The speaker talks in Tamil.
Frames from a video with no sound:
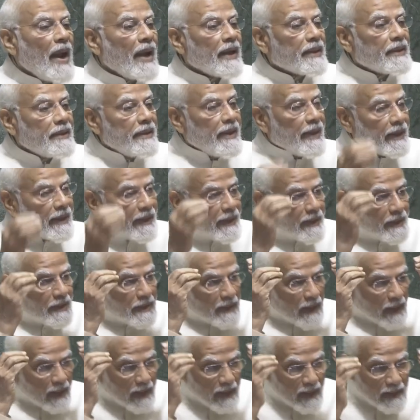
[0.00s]
அமர்வதோடு
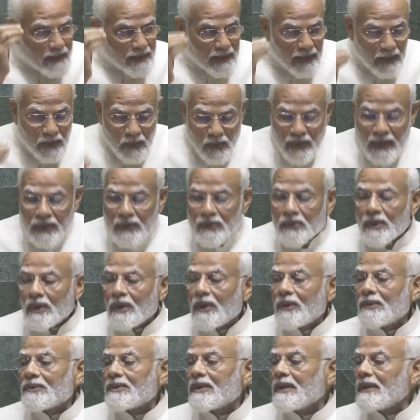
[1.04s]
தொடர்புடைய
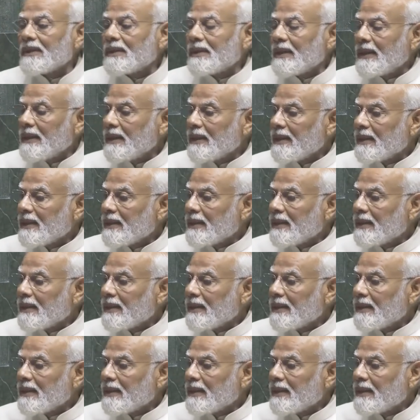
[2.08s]
பிரச்சனைகள் இருந்தன